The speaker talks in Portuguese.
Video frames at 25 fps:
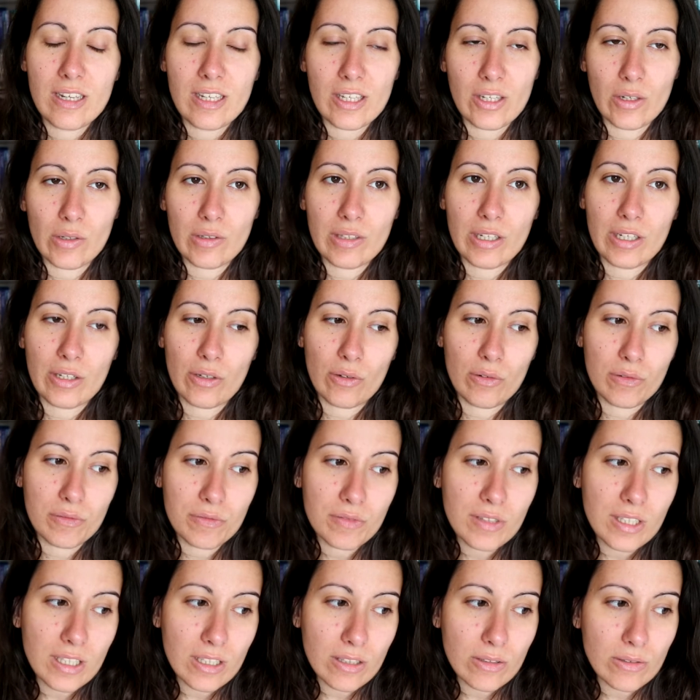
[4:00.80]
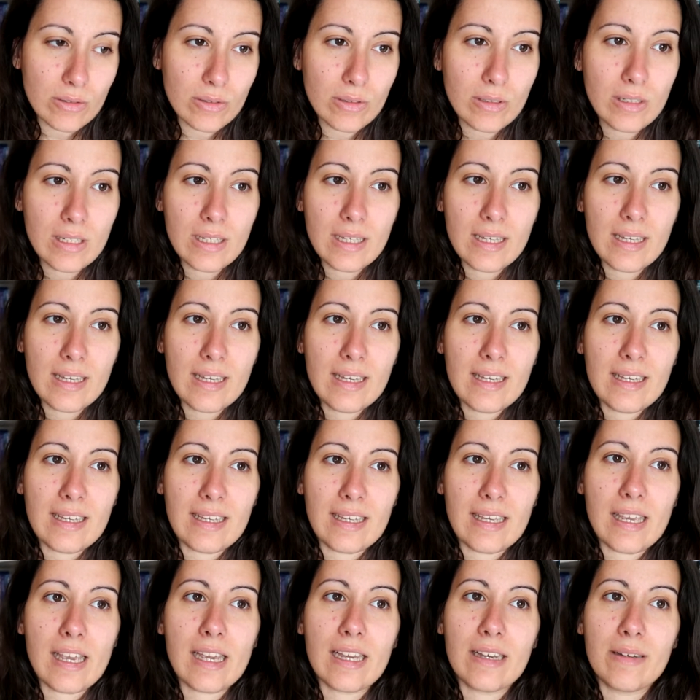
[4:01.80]
que eu tenho ouvido
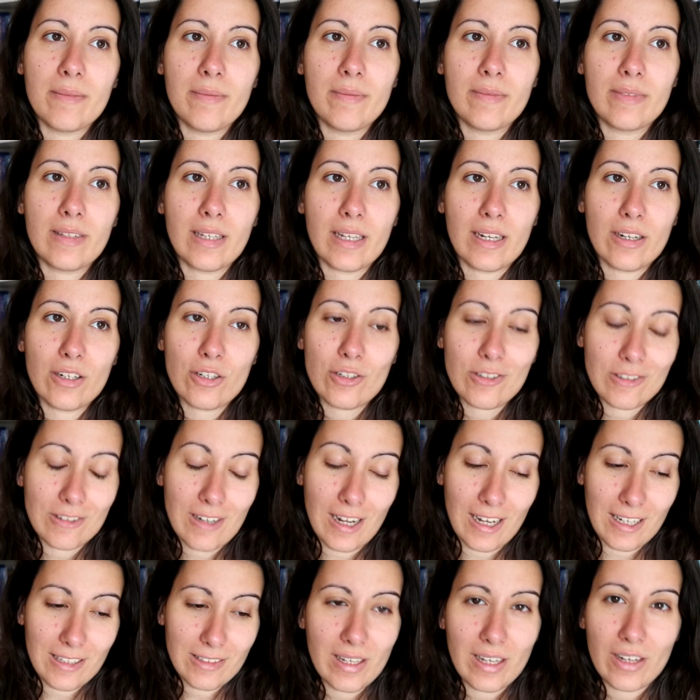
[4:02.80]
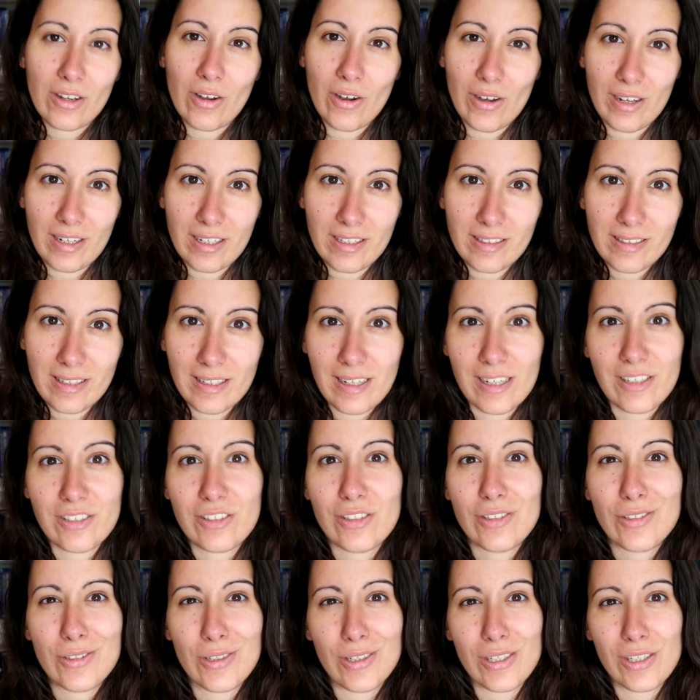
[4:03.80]
e que me têm chocado. Agora,
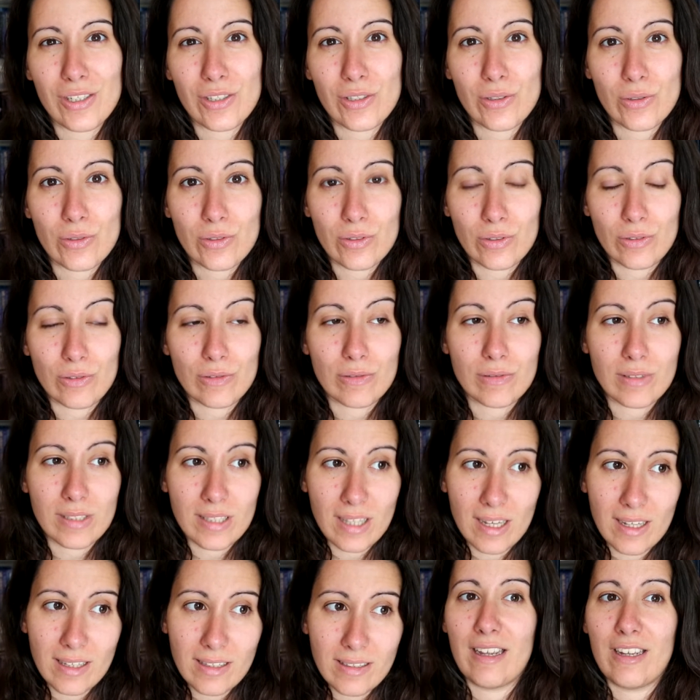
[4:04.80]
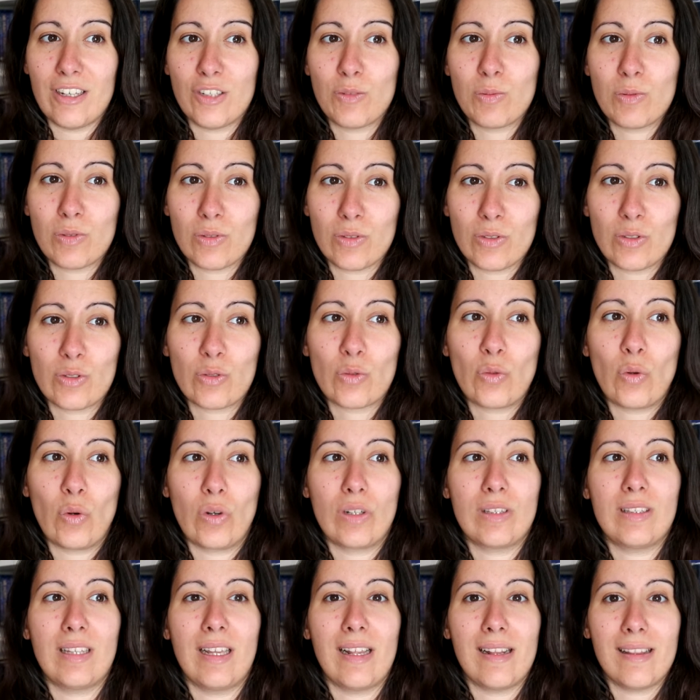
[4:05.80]
estas histórias não são novidade, as pessoas de cor
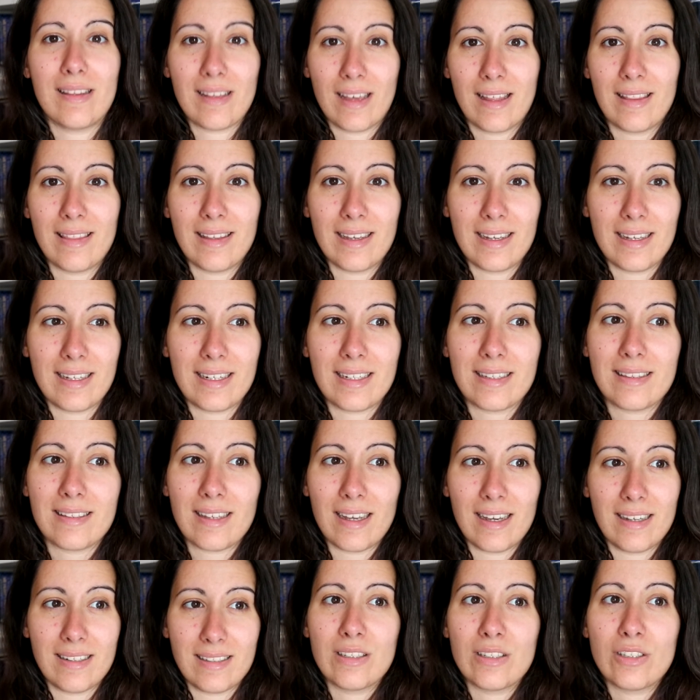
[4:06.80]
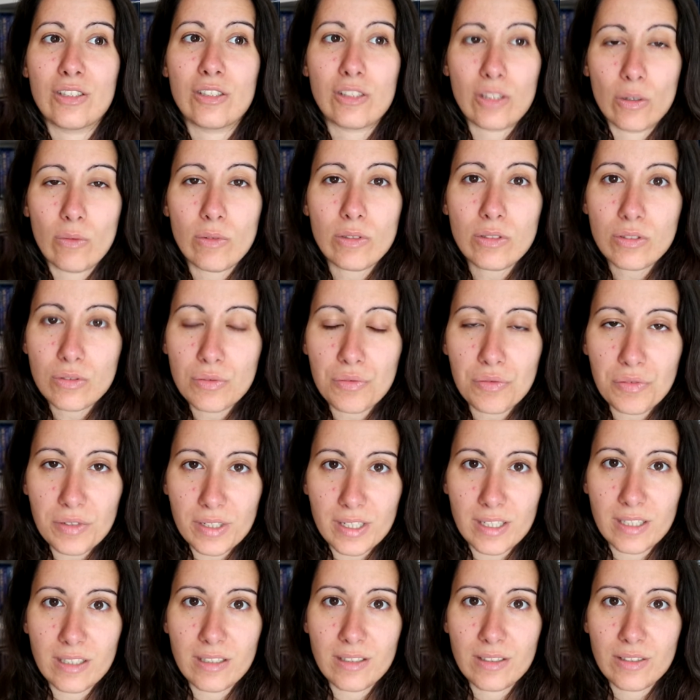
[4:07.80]
têm estado a gritar que estão a
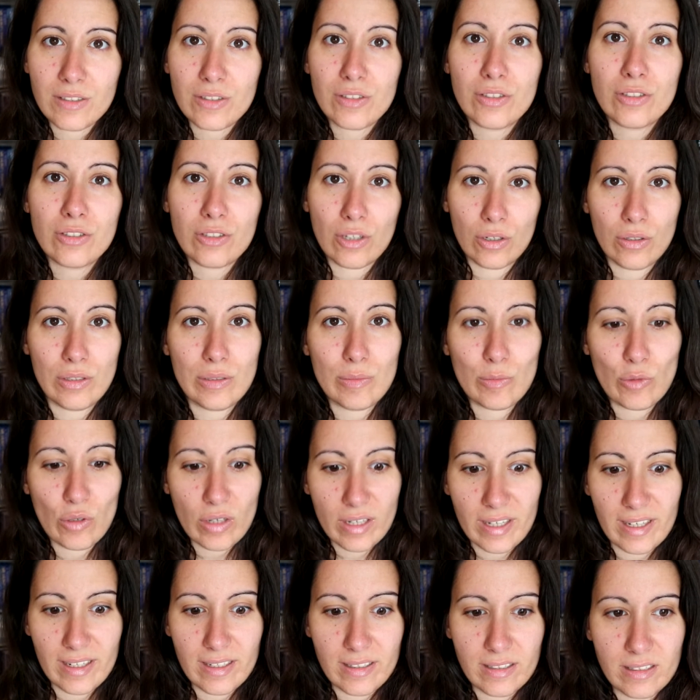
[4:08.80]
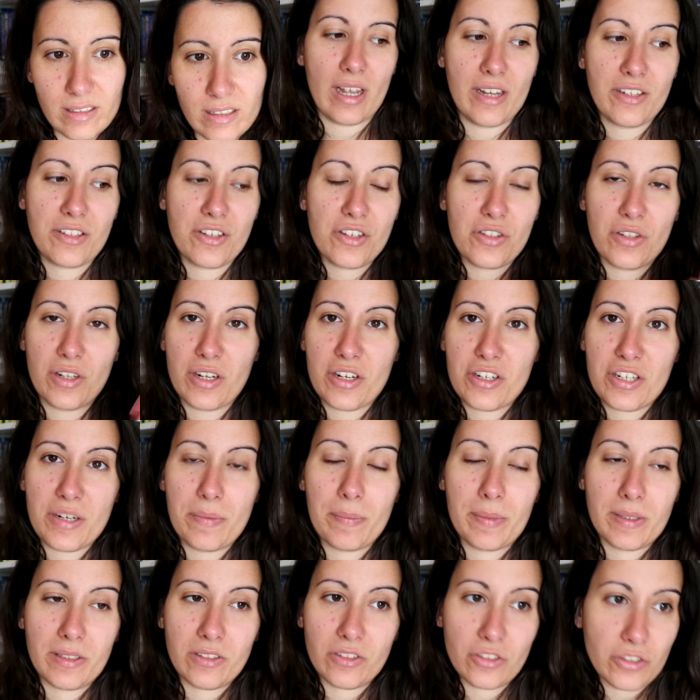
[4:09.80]
sofrer, que estão a morrer. Estas histórias
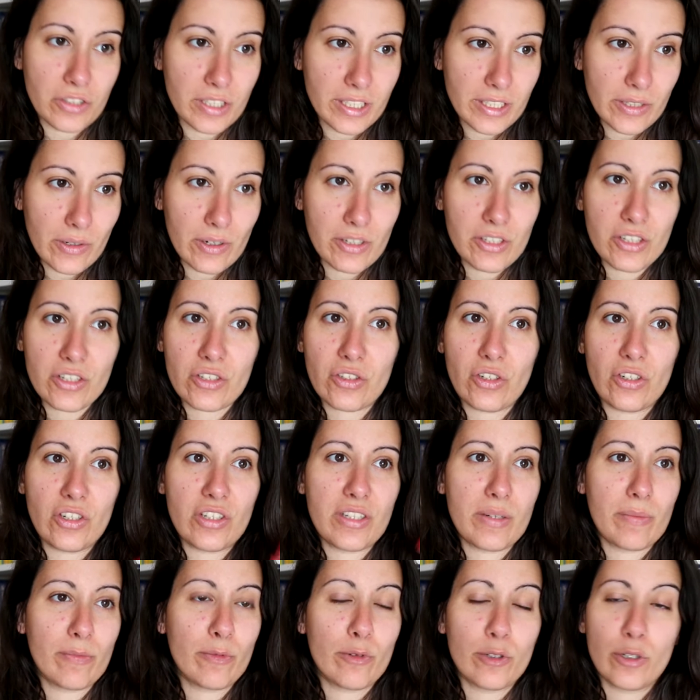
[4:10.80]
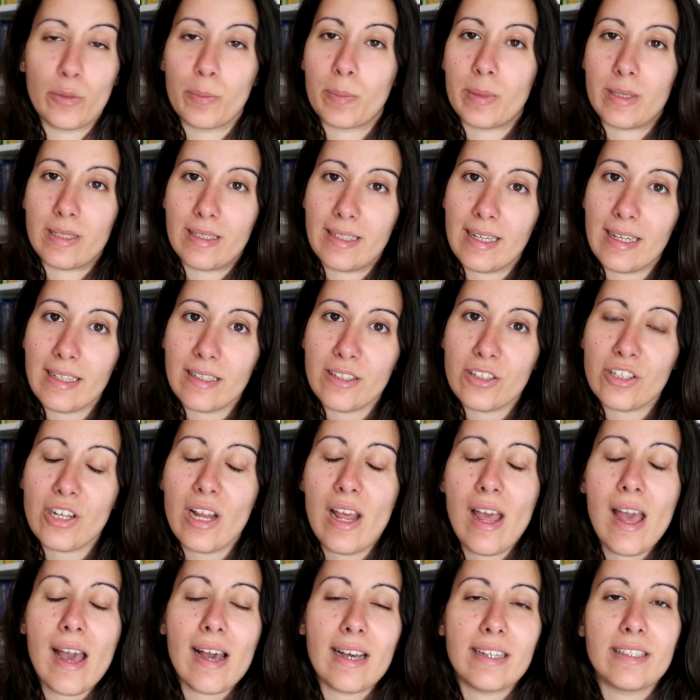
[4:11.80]
sempre existiram, estas histórias sempre foram partilhadas,
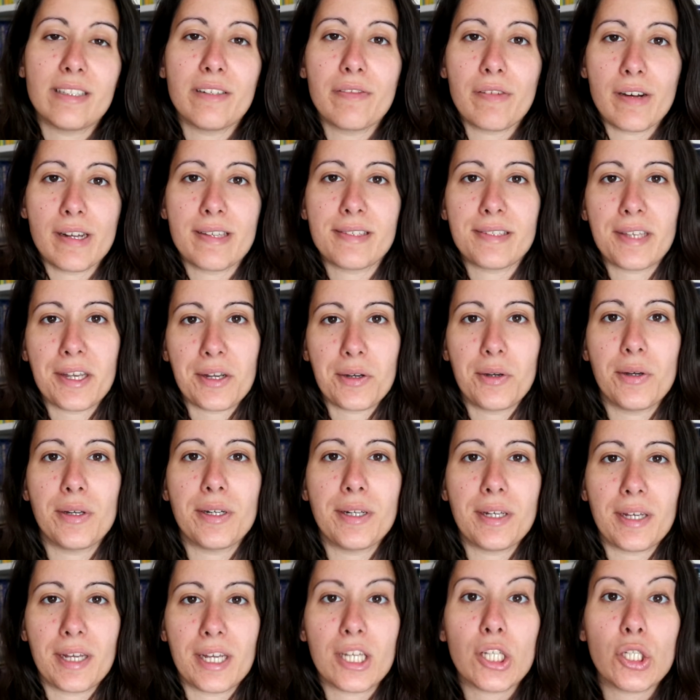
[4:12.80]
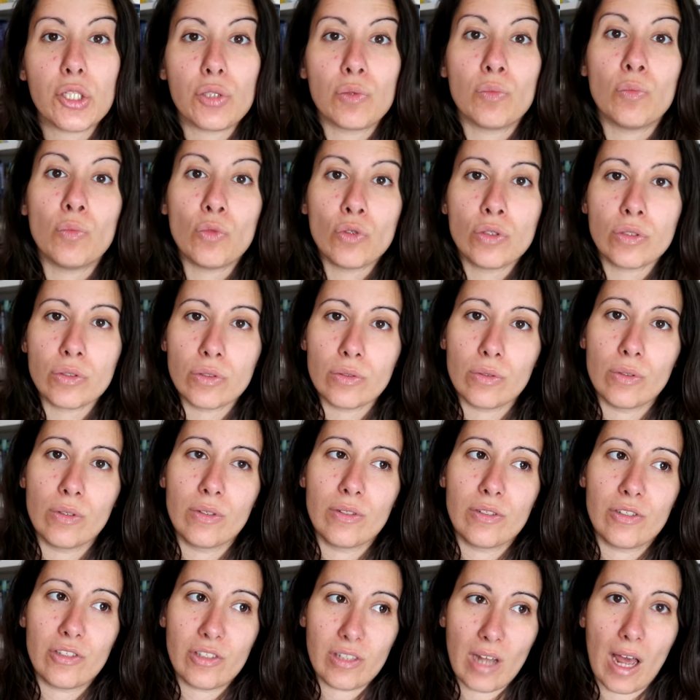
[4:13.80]
a diferença agora é que o mundo
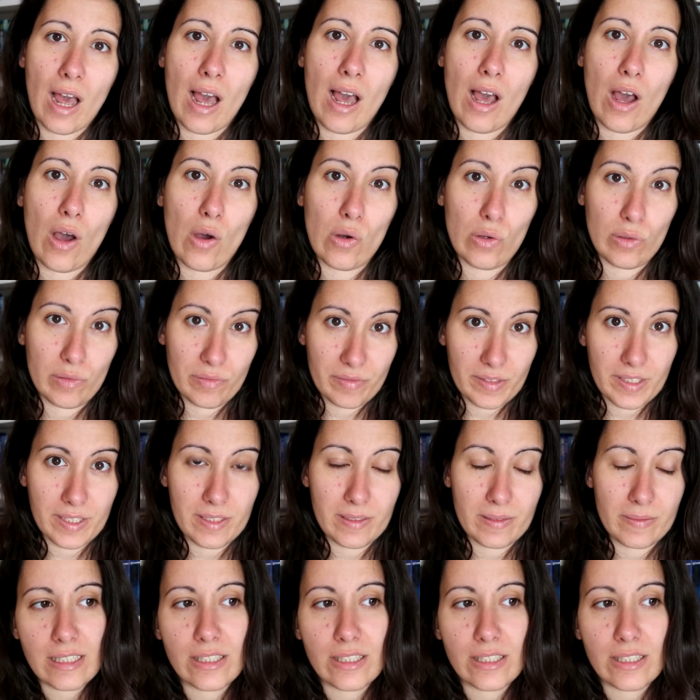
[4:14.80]
está a ouvir.